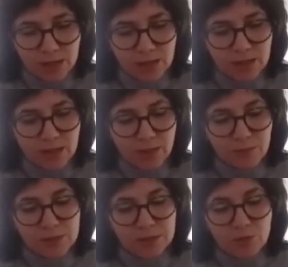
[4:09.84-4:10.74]
Mi
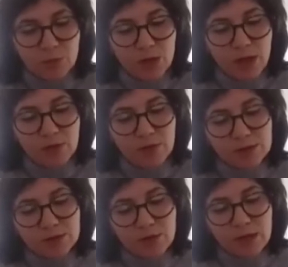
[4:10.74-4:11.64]
stimolava a trovare
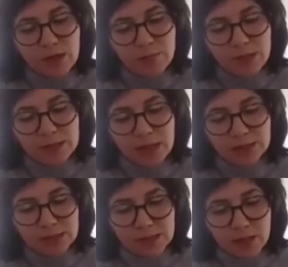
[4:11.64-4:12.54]
la mia tazza,
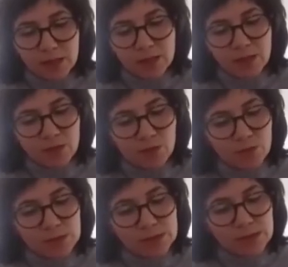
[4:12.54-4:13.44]
come
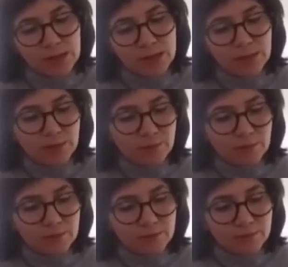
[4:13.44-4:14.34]
se, mm,
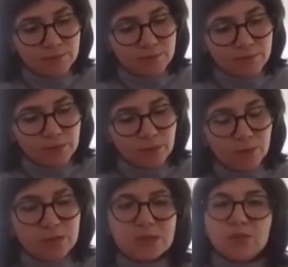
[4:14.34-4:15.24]
come se
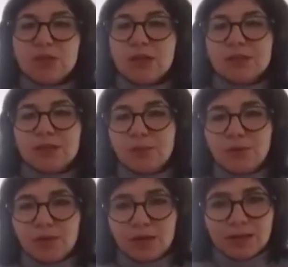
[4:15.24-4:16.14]
cercassi la mia vera
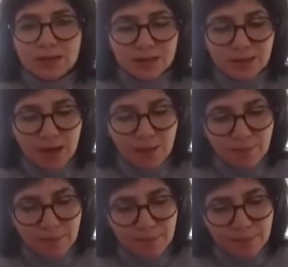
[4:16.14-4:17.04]
identità.
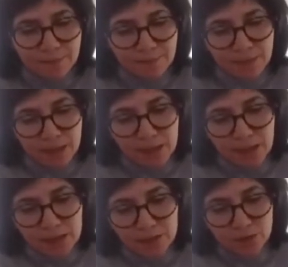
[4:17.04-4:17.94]
Il
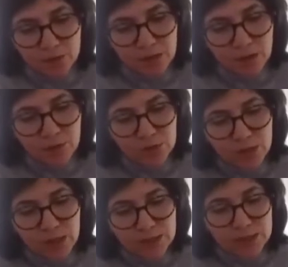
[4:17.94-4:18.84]
tono della voce era
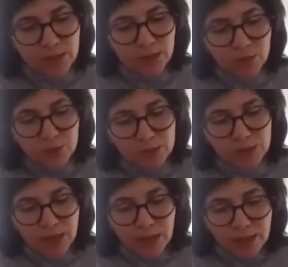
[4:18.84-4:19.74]
sereno e
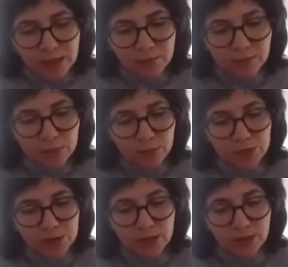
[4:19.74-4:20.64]
musicale. Uscita dal
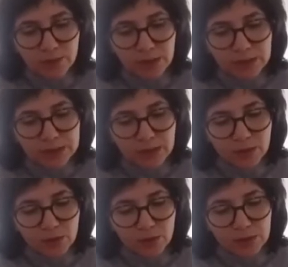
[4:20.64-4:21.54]
magazzino con
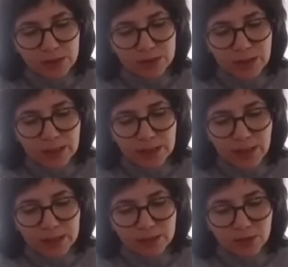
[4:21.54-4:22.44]
il tè richiesto,
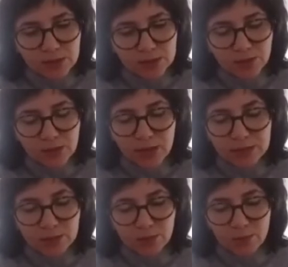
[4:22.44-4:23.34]
la signora era
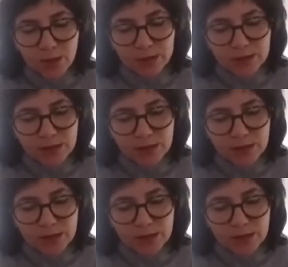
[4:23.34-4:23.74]
scomparsa.